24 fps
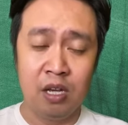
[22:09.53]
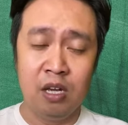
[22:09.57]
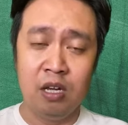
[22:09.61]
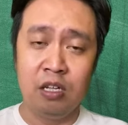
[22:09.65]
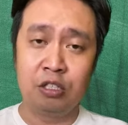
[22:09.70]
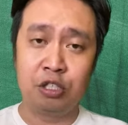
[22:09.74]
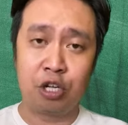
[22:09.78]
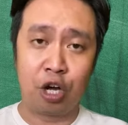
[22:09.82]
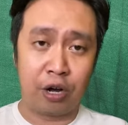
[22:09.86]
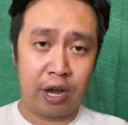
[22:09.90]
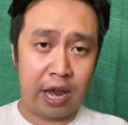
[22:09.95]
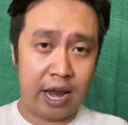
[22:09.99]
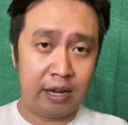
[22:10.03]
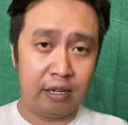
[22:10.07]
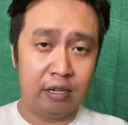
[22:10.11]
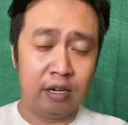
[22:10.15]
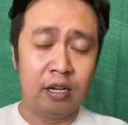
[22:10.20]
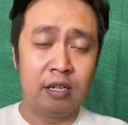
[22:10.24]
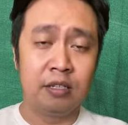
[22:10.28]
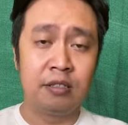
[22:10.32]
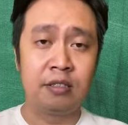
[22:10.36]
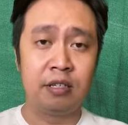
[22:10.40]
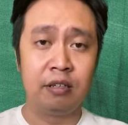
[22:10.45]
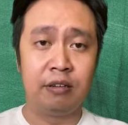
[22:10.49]
Cho nên
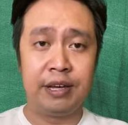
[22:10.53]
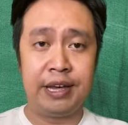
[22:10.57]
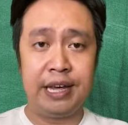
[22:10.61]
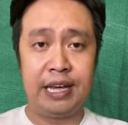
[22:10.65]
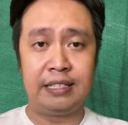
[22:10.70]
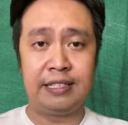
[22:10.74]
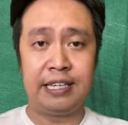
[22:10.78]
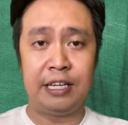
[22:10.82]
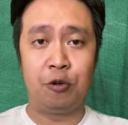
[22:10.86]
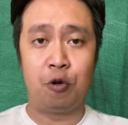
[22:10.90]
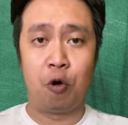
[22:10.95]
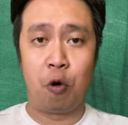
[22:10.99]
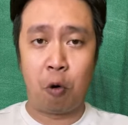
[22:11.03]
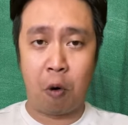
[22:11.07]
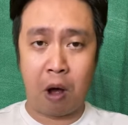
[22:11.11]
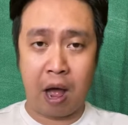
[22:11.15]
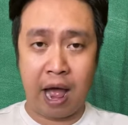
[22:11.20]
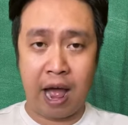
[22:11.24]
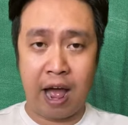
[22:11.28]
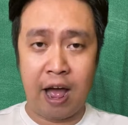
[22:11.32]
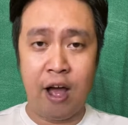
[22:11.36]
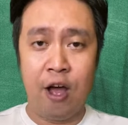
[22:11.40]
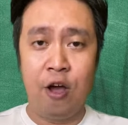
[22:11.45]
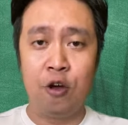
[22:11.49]
sự hy sinh của
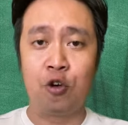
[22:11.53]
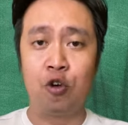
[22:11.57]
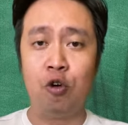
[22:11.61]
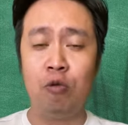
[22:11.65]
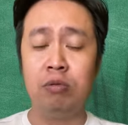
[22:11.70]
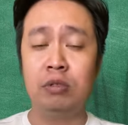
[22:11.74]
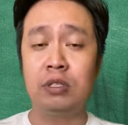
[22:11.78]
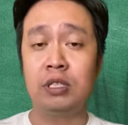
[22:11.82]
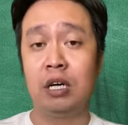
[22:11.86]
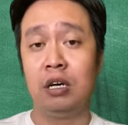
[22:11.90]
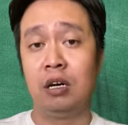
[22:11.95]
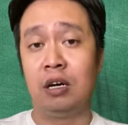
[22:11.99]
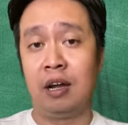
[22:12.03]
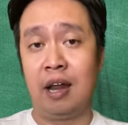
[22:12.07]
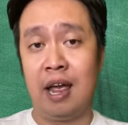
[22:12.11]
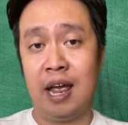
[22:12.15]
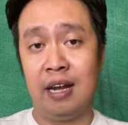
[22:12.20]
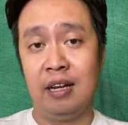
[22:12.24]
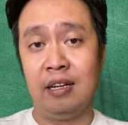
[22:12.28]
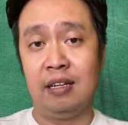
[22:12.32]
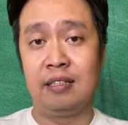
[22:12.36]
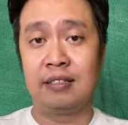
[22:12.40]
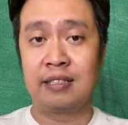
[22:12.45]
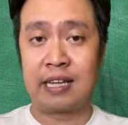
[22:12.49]
Hòa cũng trở nên
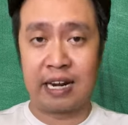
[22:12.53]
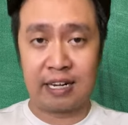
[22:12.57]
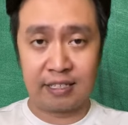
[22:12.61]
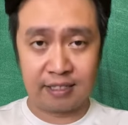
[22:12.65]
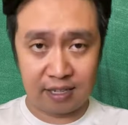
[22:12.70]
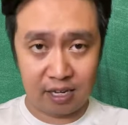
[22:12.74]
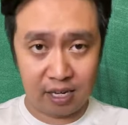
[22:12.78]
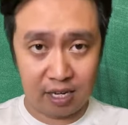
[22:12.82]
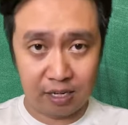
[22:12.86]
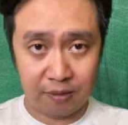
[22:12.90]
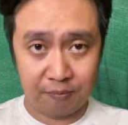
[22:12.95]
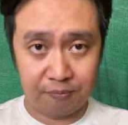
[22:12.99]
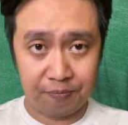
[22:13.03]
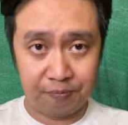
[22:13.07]
giản dị.